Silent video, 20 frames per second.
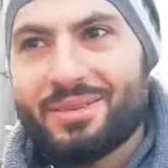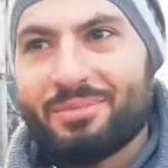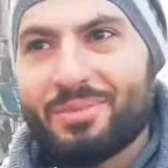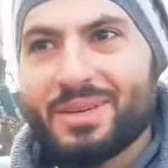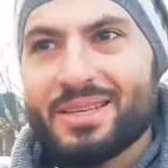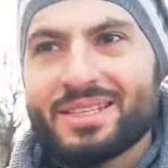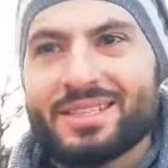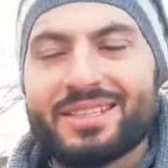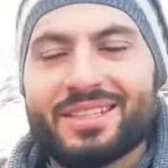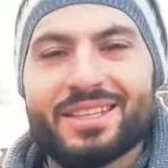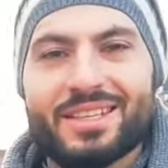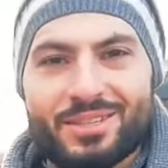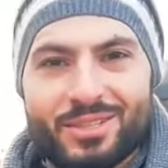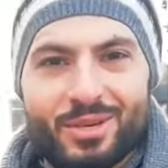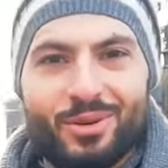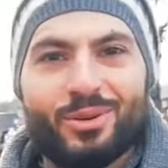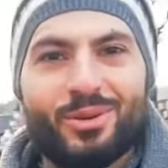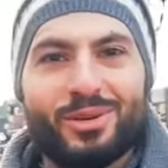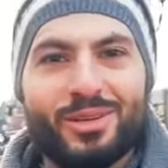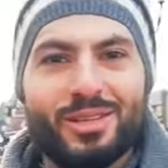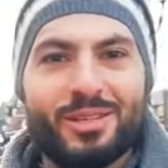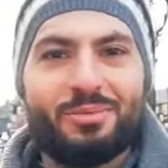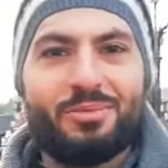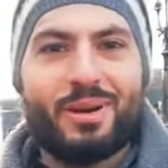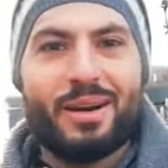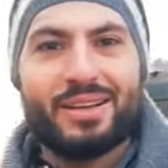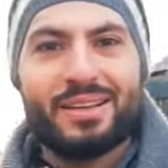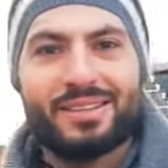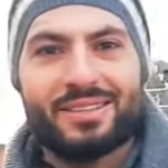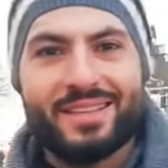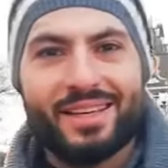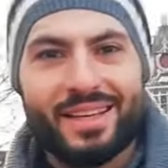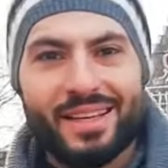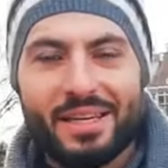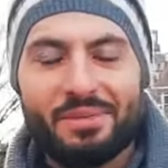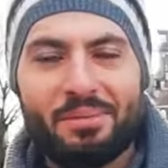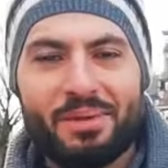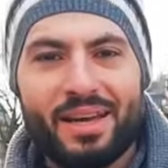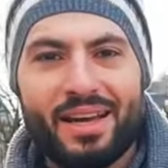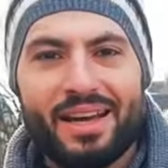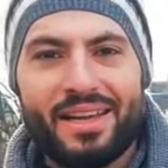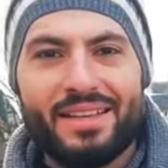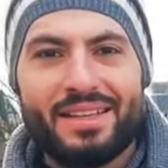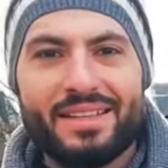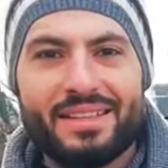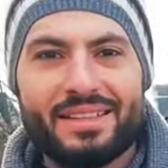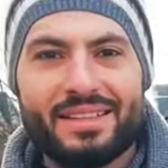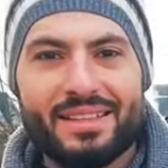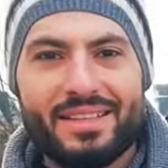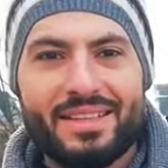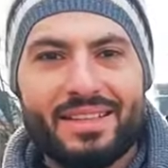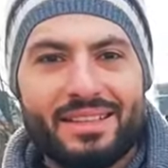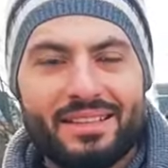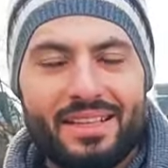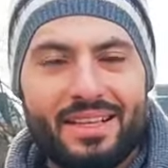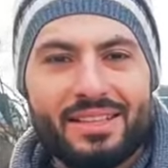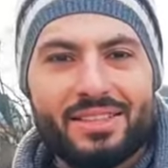بس الجو كلش بارد تقريبا حاليا درجه